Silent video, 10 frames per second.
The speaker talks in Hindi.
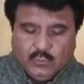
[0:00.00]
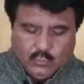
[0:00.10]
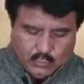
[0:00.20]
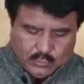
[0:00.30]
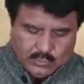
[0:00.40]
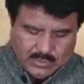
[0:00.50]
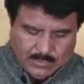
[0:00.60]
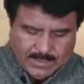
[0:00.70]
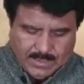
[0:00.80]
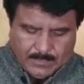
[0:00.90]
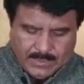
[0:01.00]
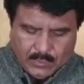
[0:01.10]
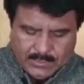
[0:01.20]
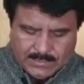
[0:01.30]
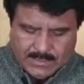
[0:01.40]
टोटल जो हमारे अपियर
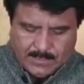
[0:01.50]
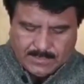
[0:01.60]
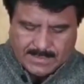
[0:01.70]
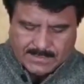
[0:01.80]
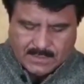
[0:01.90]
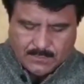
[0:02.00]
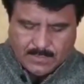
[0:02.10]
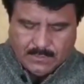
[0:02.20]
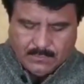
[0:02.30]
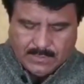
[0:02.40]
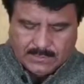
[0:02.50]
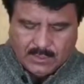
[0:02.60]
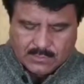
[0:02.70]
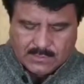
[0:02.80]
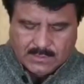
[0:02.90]
हुए थे आपका एग्ज़ाम में वन
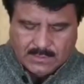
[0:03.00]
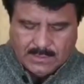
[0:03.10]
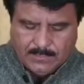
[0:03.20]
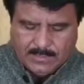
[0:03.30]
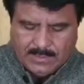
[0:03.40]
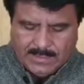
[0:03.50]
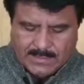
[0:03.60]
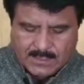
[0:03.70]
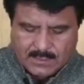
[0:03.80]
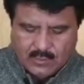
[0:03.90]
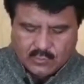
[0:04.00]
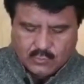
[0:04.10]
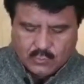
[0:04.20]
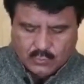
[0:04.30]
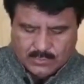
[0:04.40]
थाउजेंड मतलब एक हज़ार नौ सौ
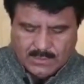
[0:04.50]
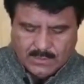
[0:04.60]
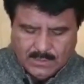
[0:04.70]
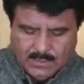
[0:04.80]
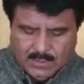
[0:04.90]
चौदह